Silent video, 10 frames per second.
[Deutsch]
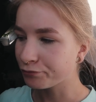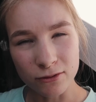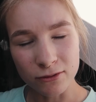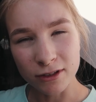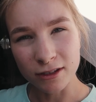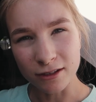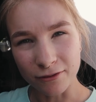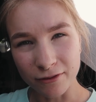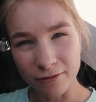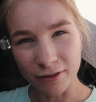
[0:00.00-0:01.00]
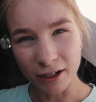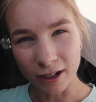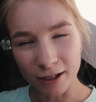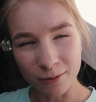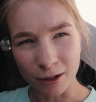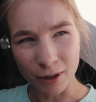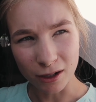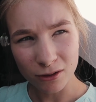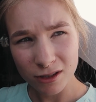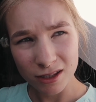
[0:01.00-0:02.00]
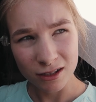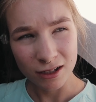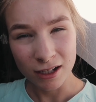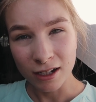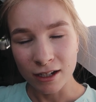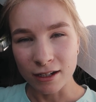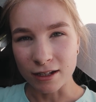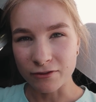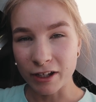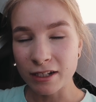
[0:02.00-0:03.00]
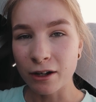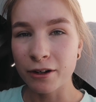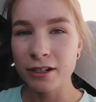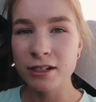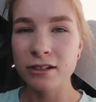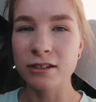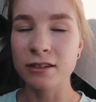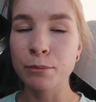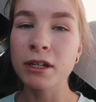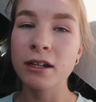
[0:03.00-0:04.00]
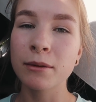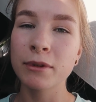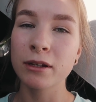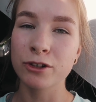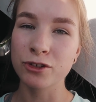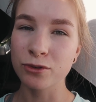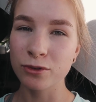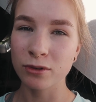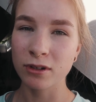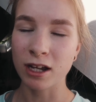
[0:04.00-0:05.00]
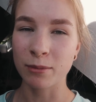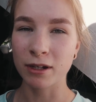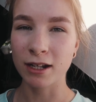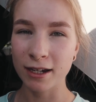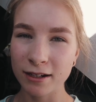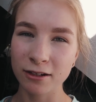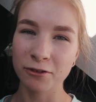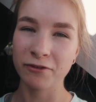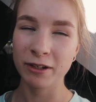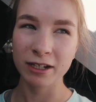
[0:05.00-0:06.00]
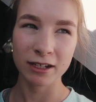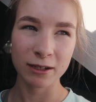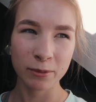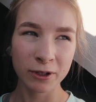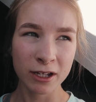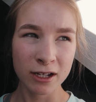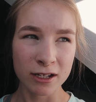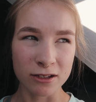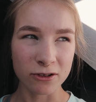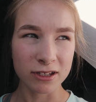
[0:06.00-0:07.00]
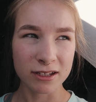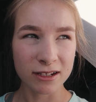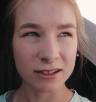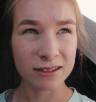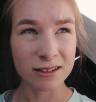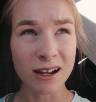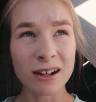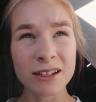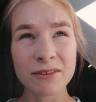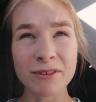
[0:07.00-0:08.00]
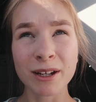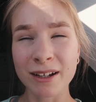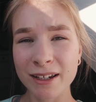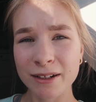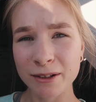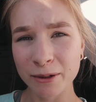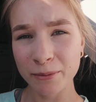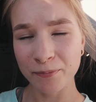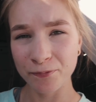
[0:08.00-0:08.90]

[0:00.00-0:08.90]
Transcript: So sieht es auf jeden Fall gerade bei mir aus. Das Wetter heute ist mega, mega schön, aber leider laut Wetter-App soll es die nächsten Tage hier wieder regnen.